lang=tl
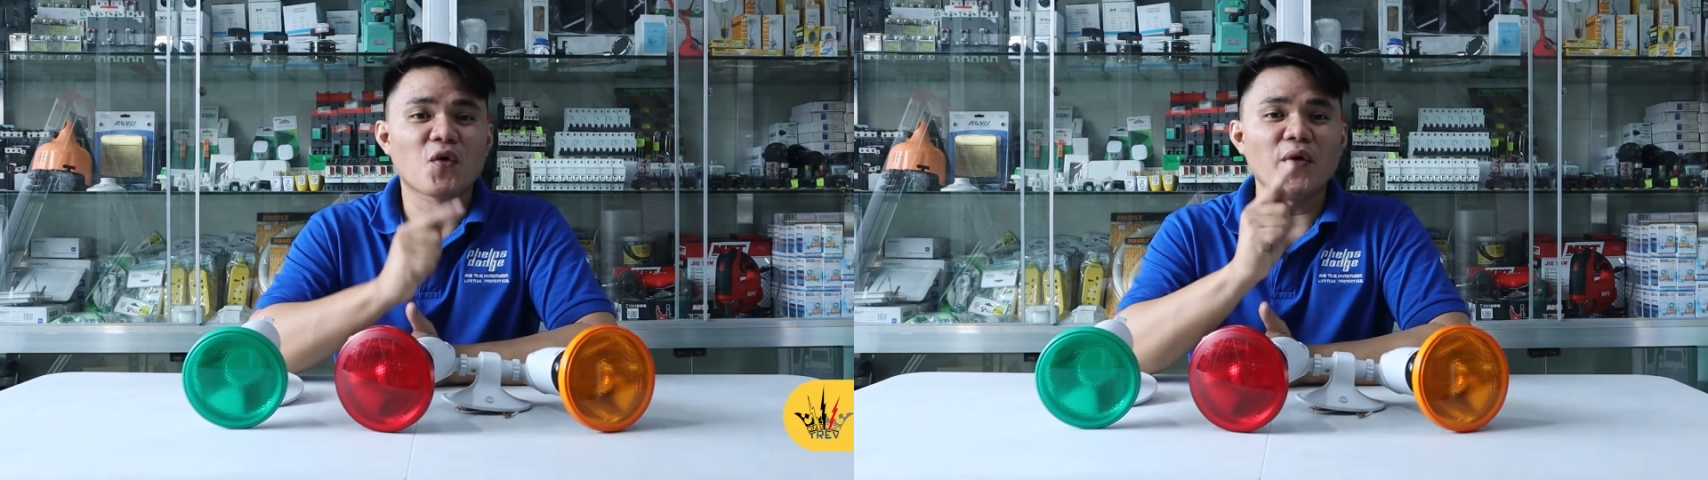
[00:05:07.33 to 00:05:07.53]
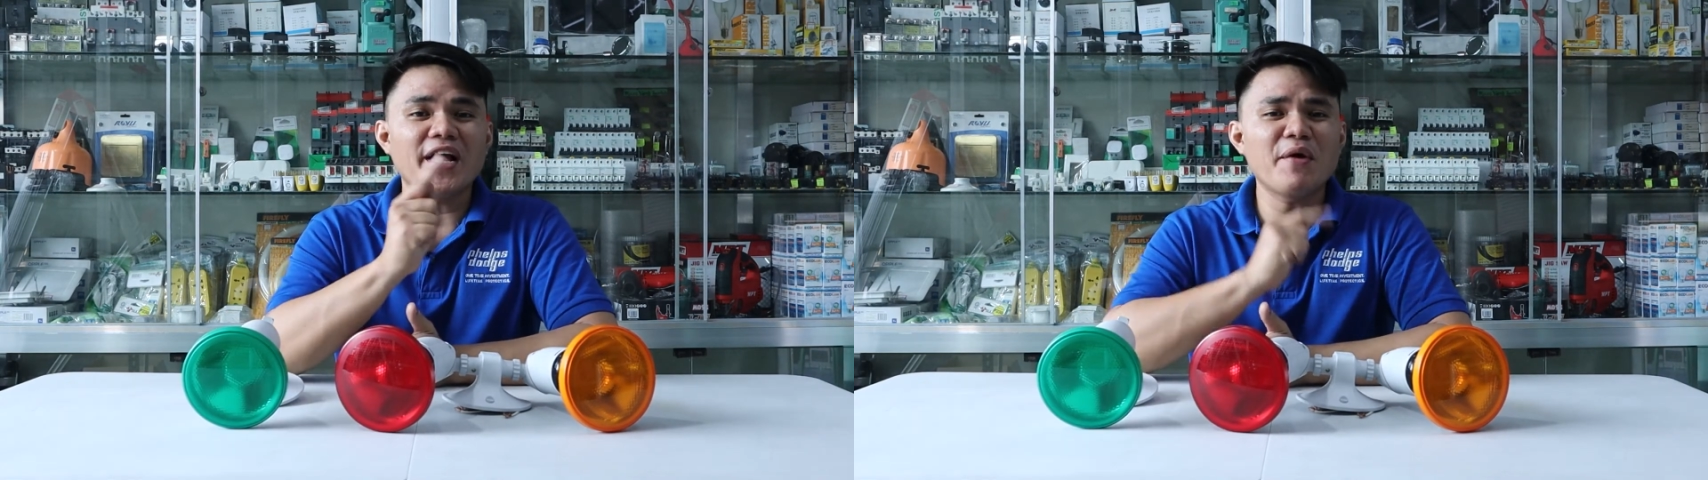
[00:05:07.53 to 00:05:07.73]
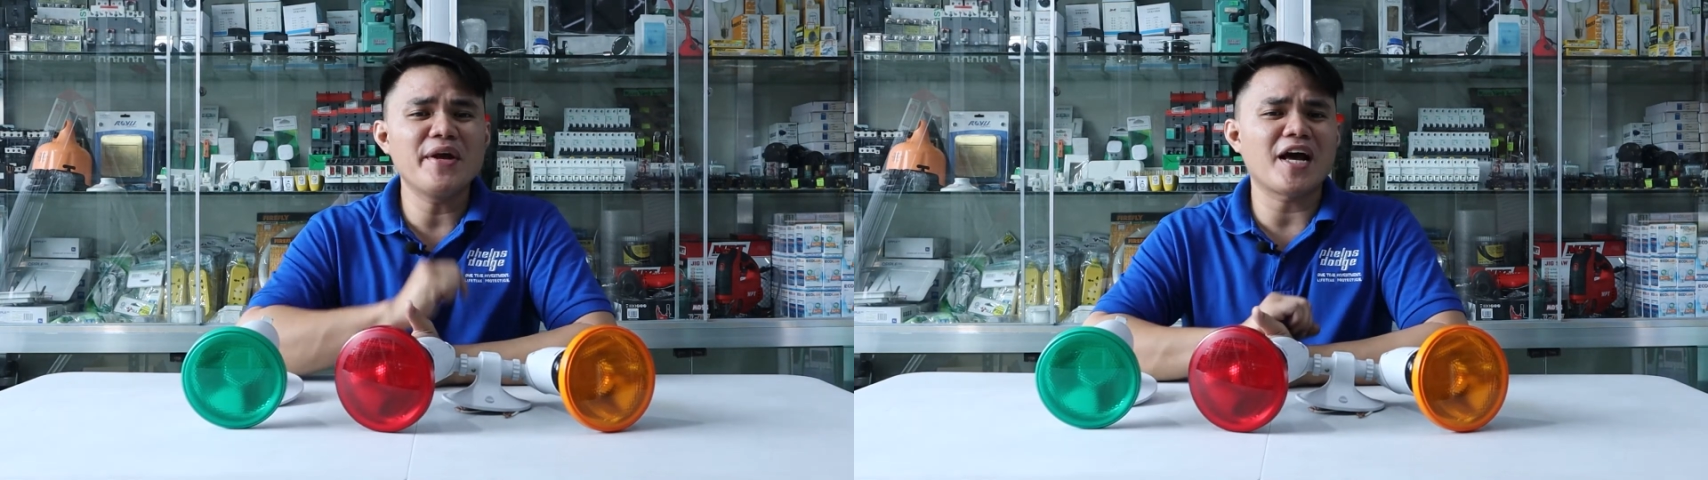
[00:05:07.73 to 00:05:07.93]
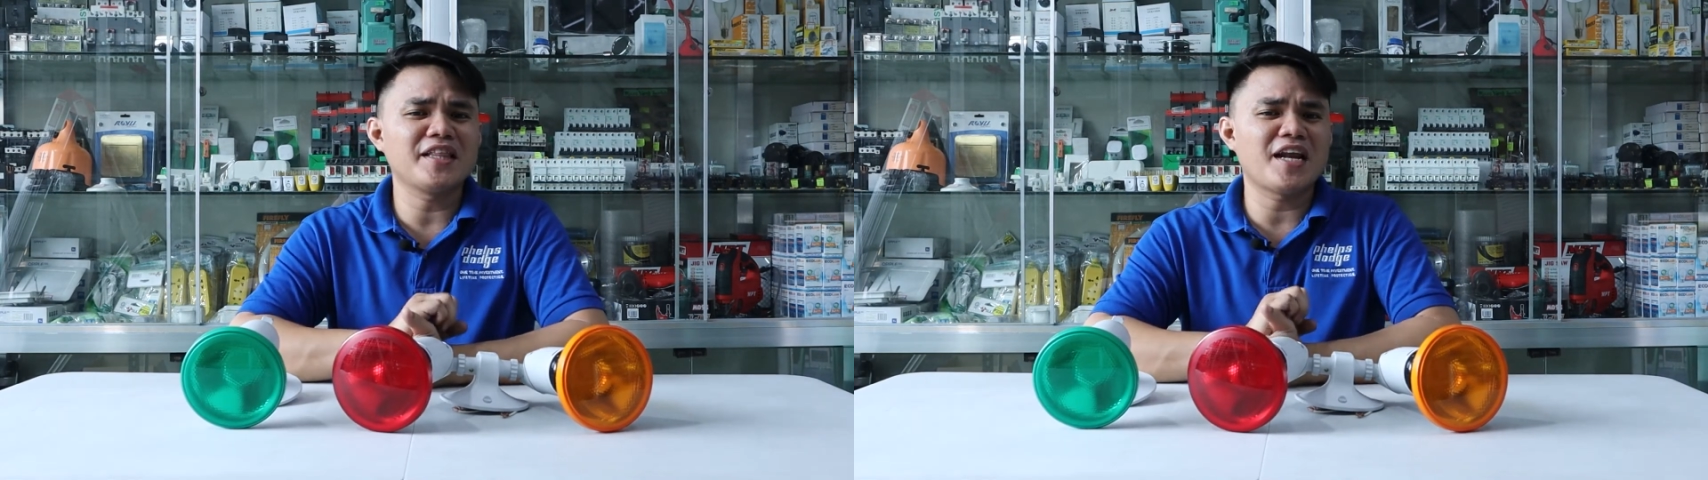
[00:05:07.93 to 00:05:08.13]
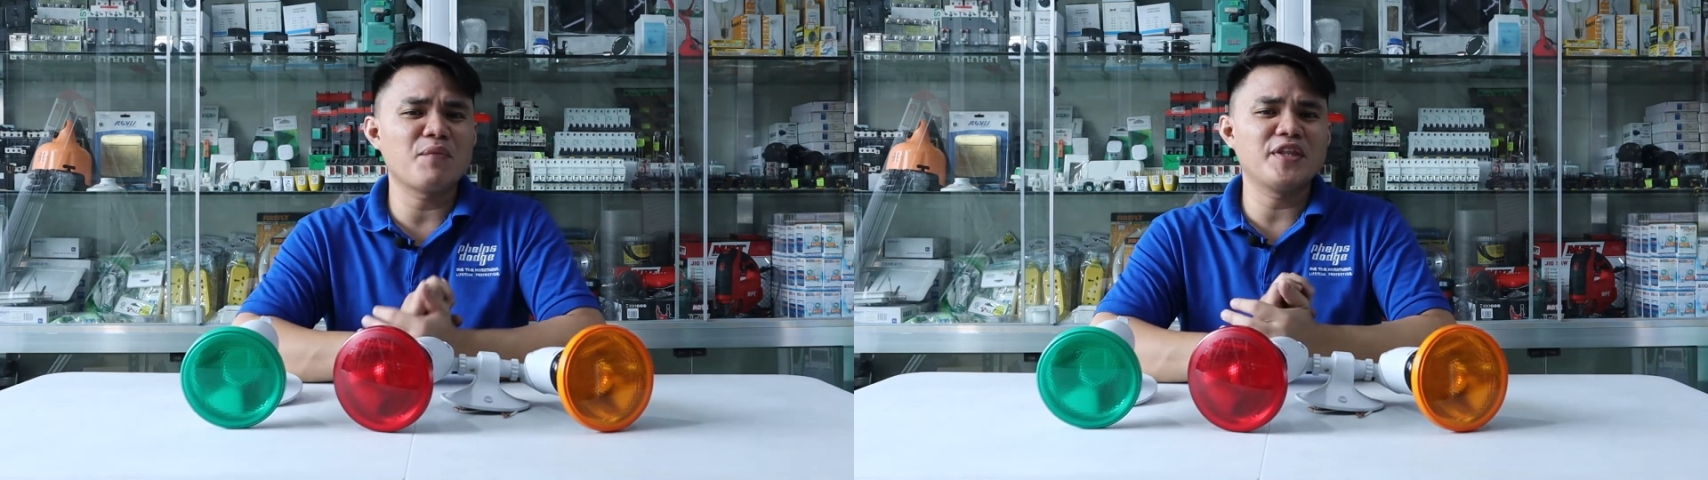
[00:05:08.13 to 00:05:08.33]
kung ikaw ay
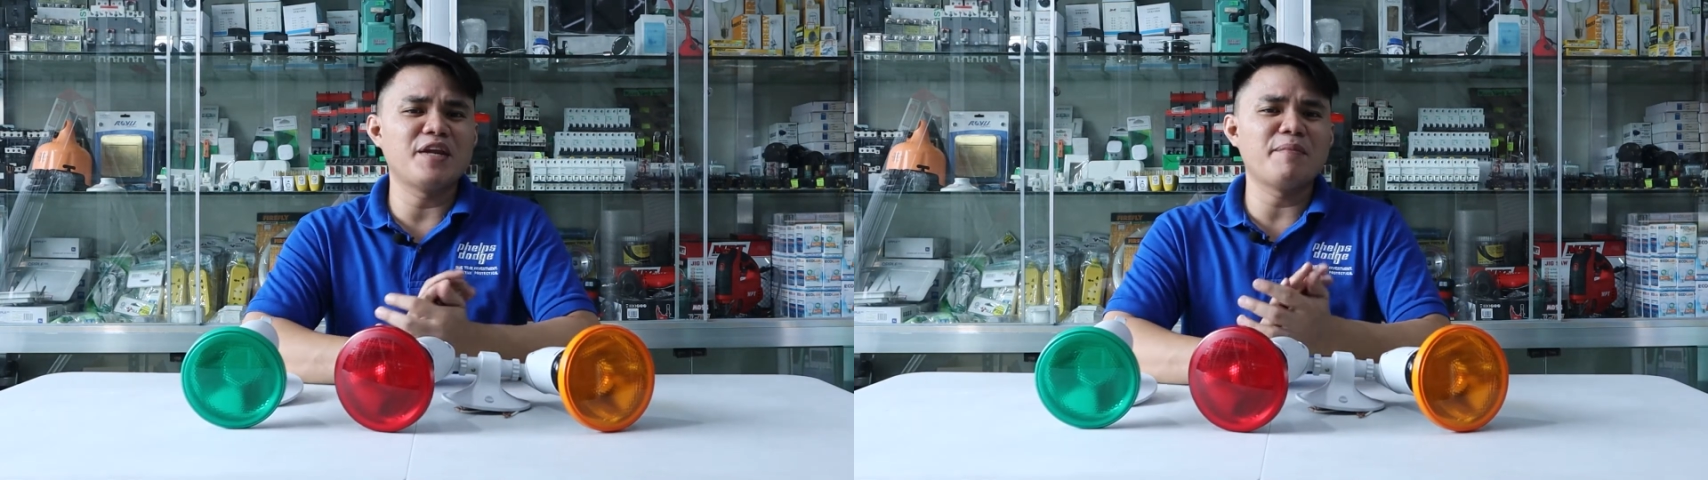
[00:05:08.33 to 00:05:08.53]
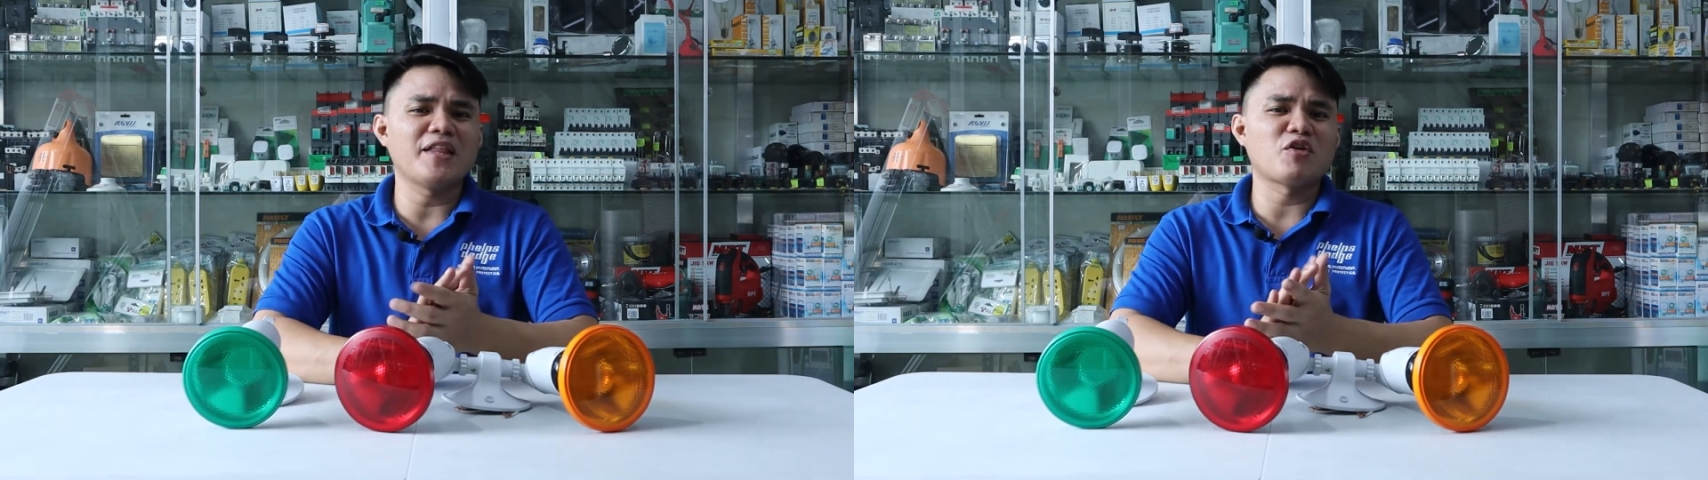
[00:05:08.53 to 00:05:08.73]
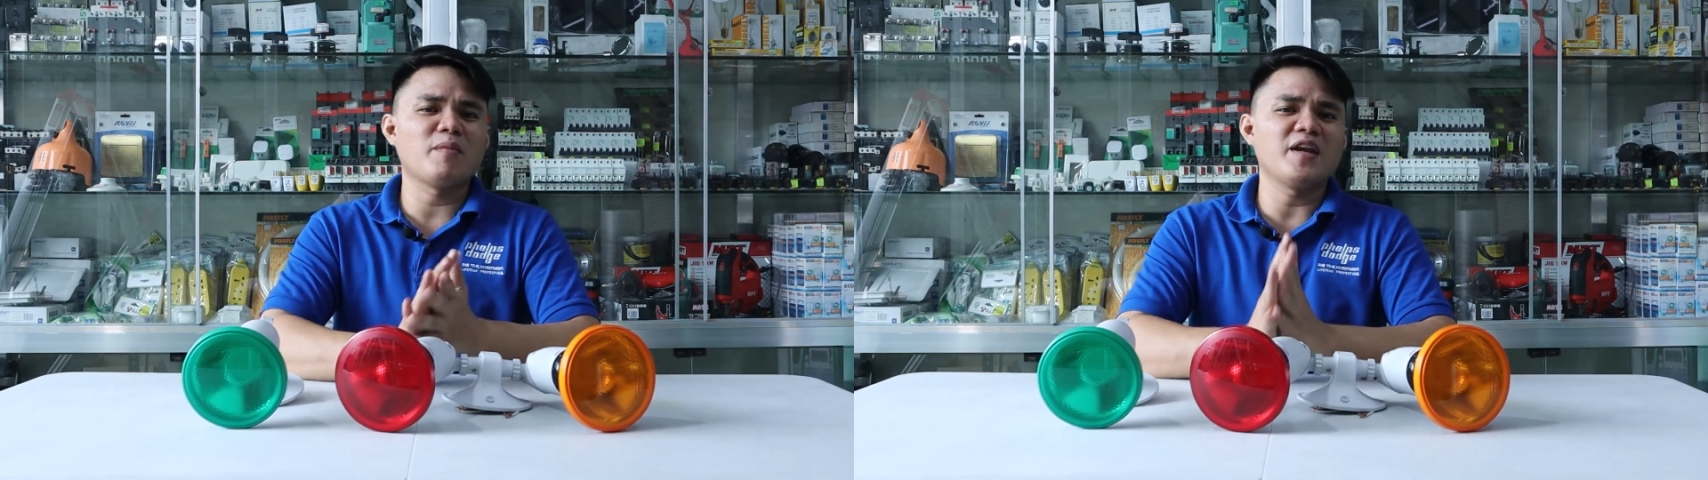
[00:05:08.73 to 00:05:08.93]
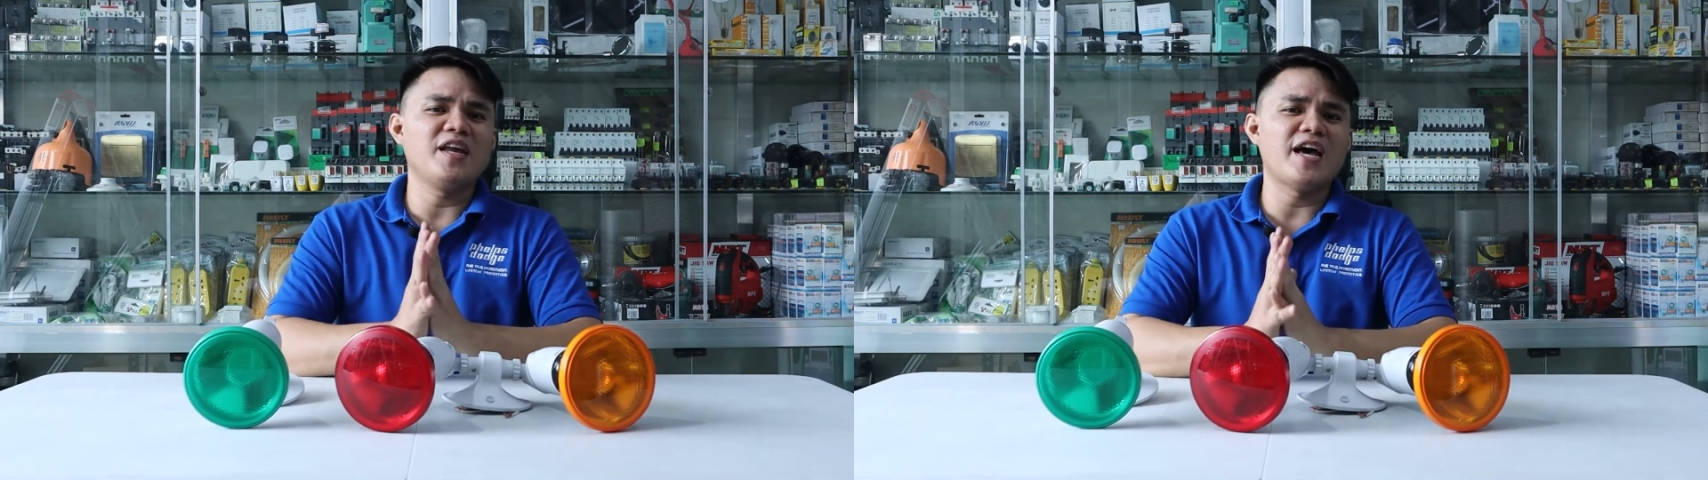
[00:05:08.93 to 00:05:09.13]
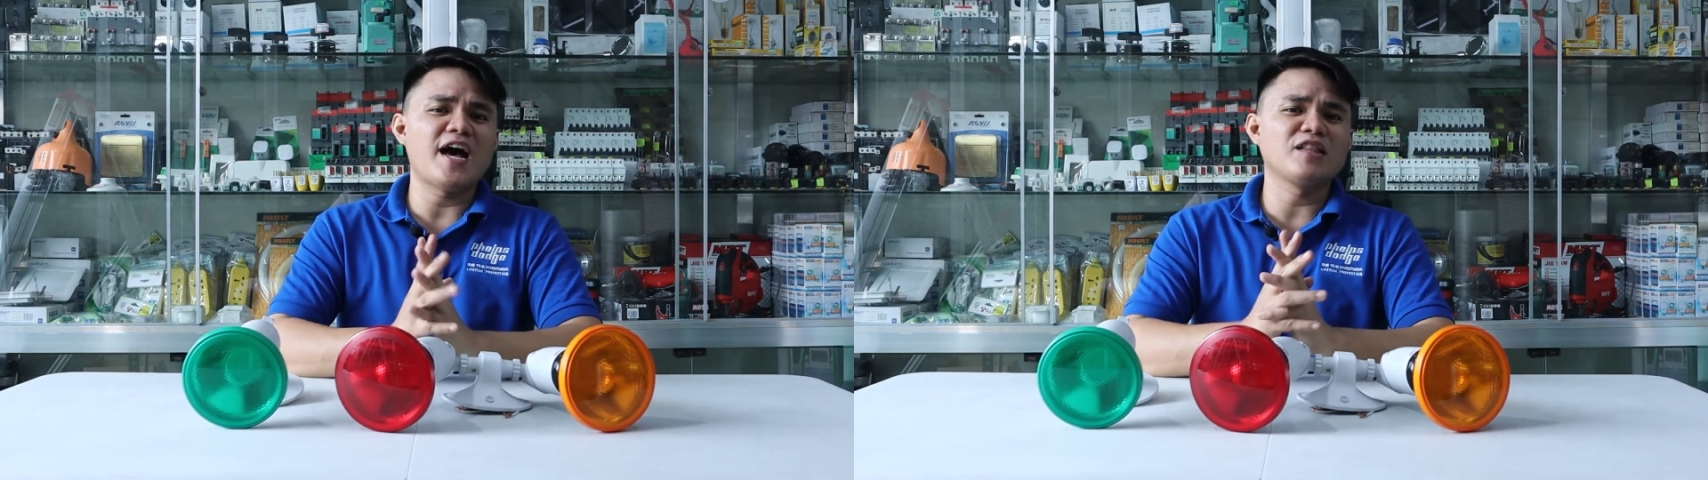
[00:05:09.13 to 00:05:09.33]
nakatira within Metro Manila